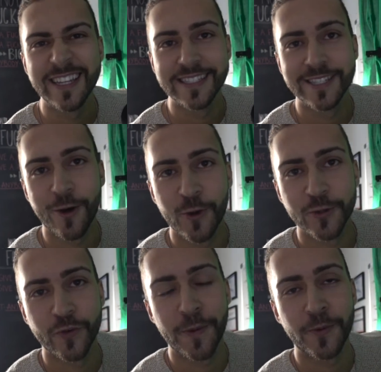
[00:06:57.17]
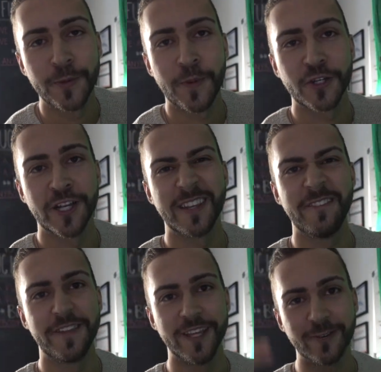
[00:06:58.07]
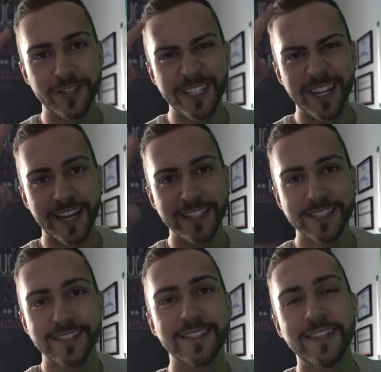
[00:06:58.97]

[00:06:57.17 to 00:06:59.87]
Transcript: Et sinon, on se voit pour une prochaine vidéo. Ciao, guys!